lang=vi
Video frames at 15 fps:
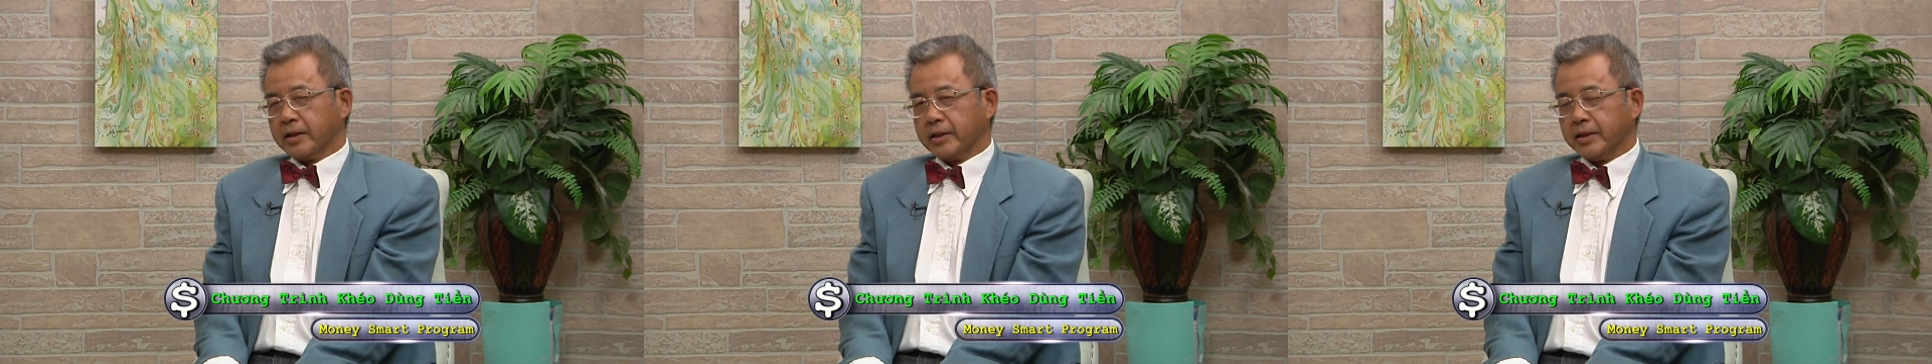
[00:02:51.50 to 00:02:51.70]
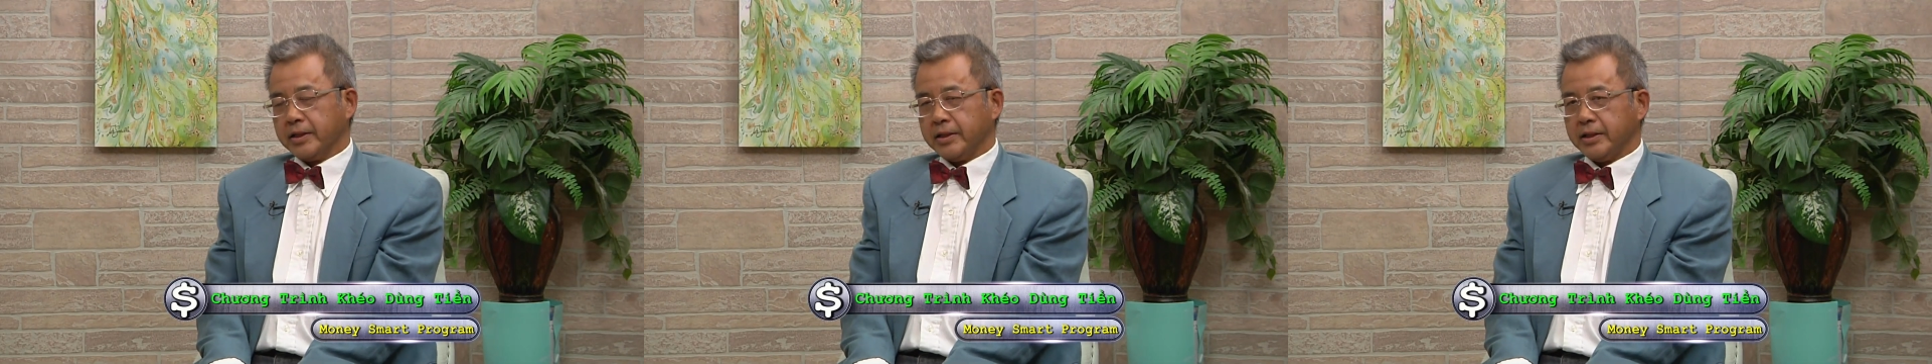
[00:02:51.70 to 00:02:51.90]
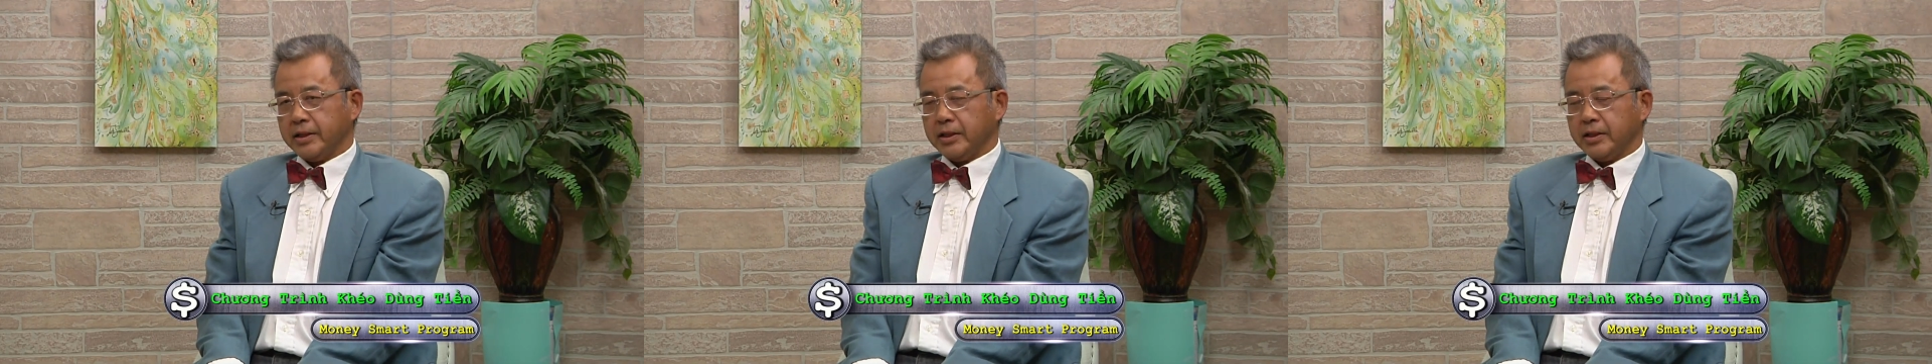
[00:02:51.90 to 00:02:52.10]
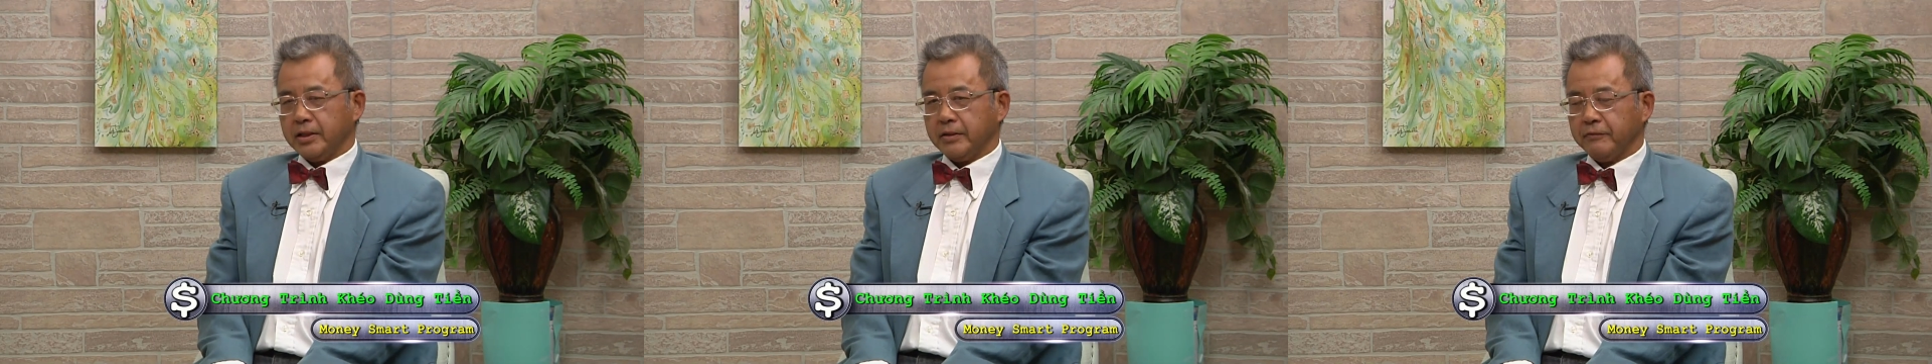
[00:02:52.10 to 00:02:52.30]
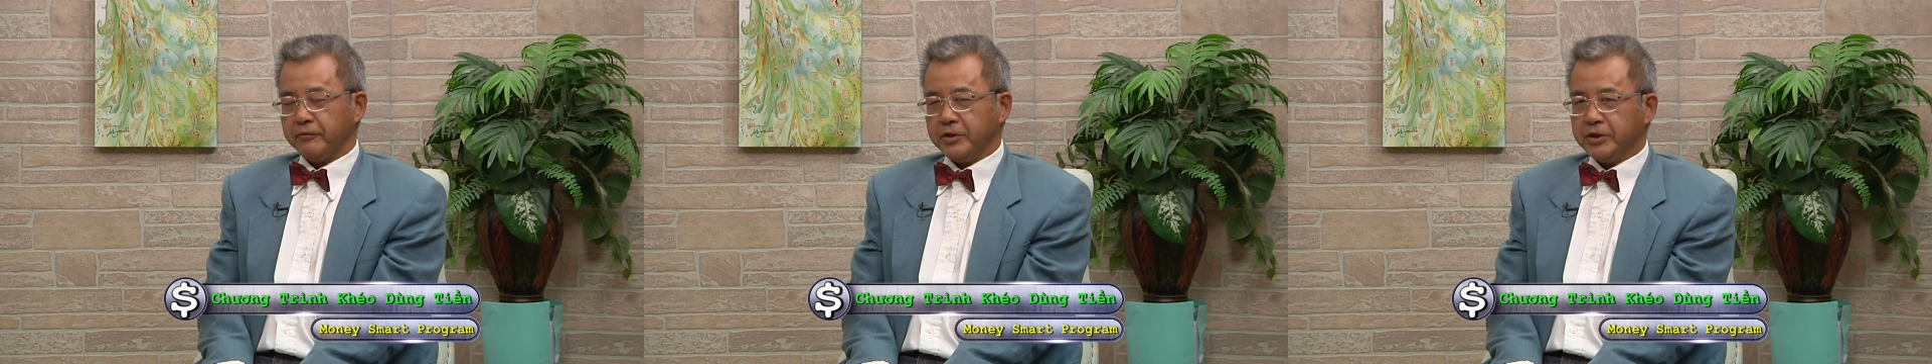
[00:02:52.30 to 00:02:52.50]

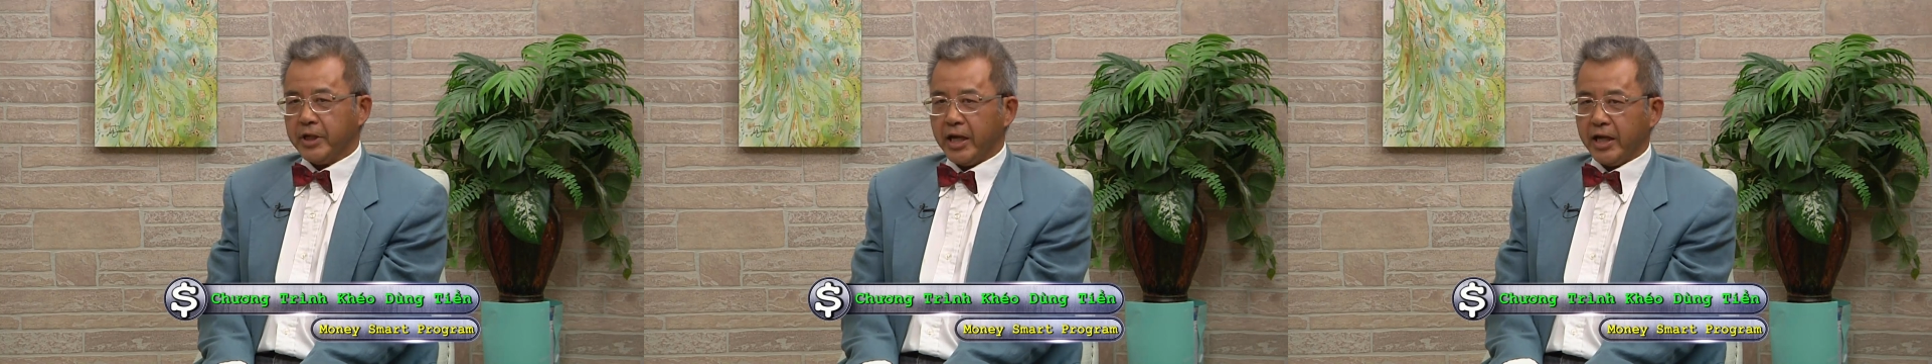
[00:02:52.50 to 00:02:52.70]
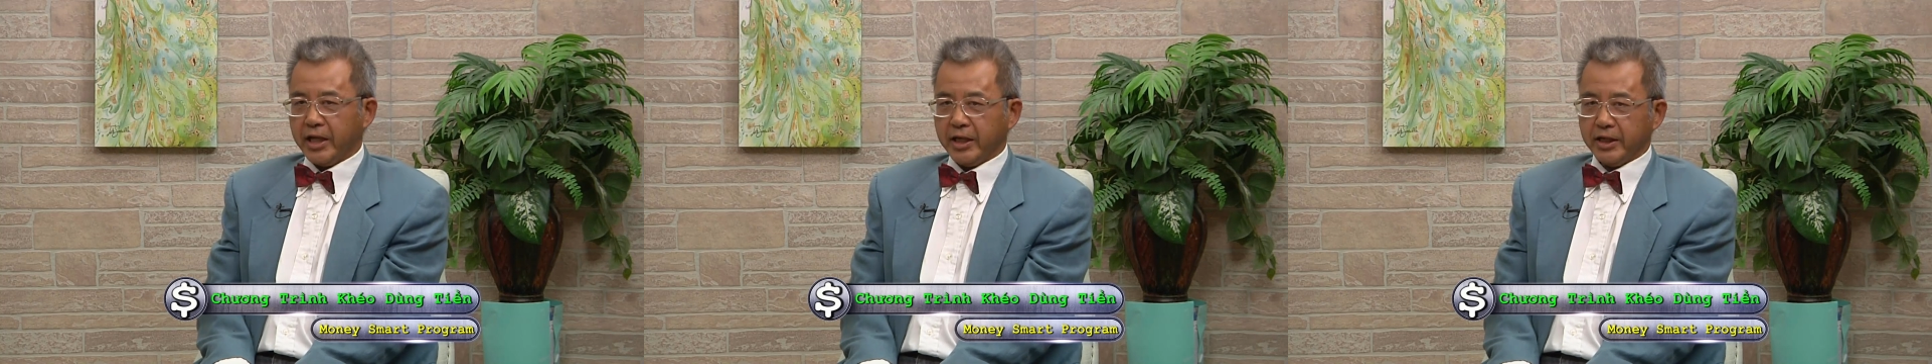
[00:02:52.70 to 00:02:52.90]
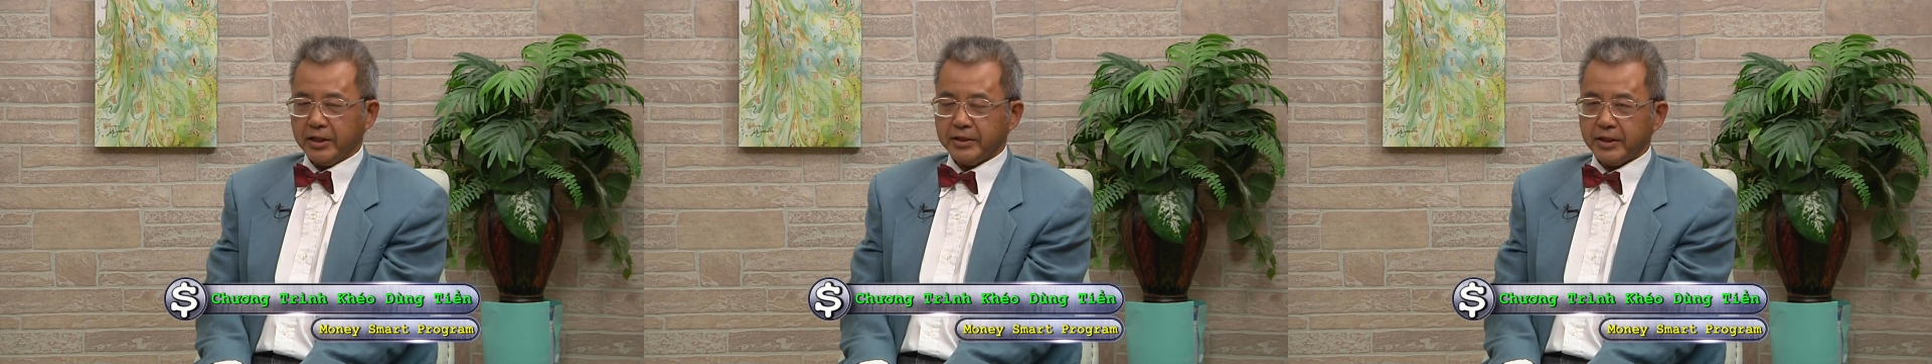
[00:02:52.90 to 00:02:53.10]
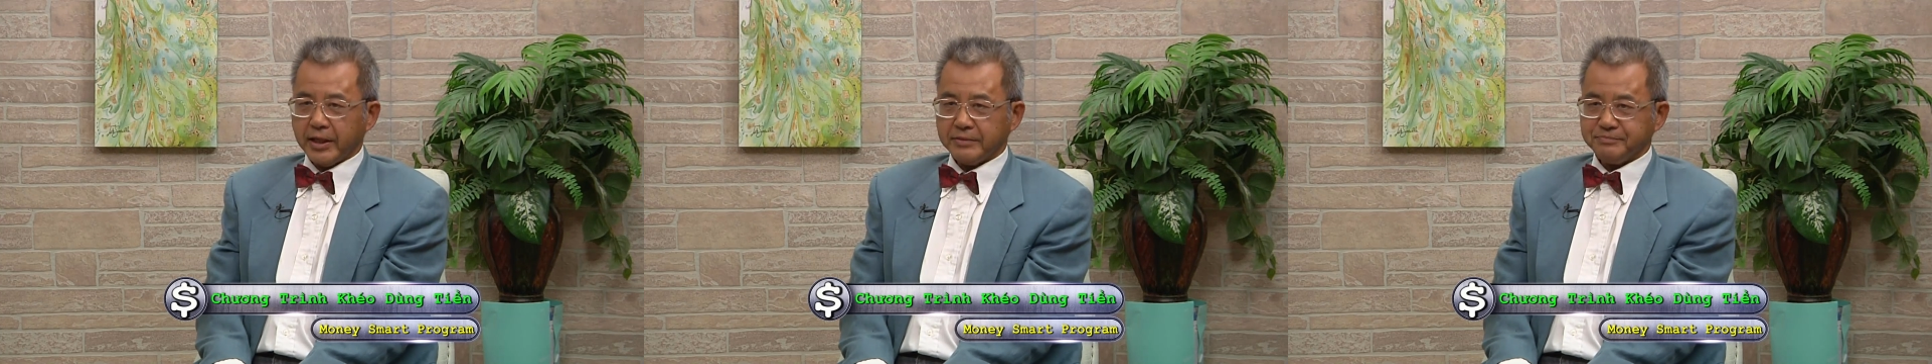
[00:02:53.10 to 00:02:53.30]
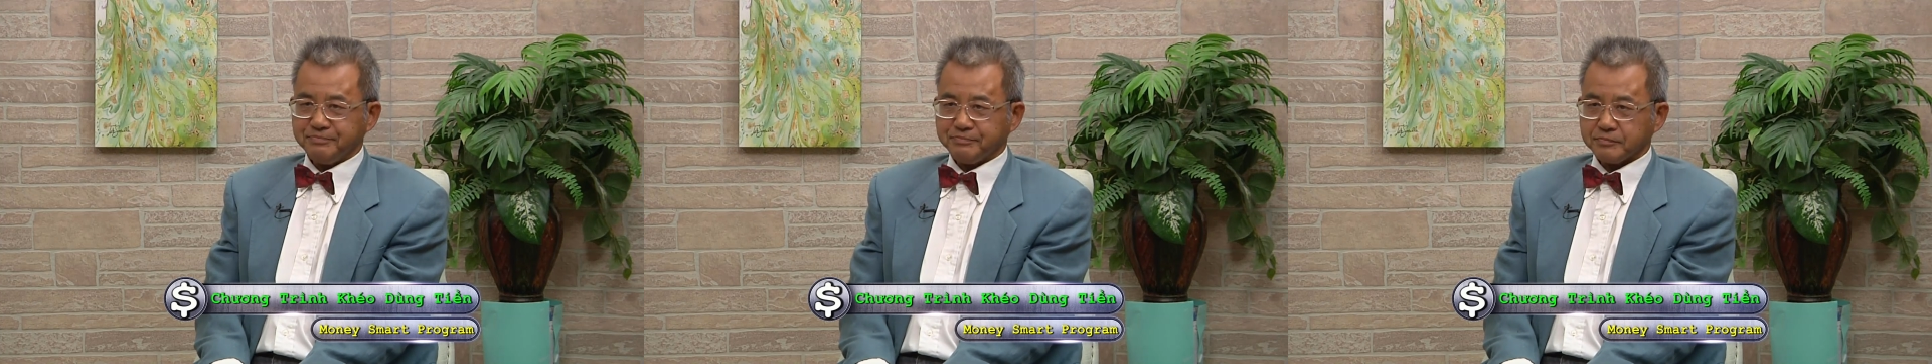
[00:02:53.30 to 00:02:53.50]
cái vấn đề là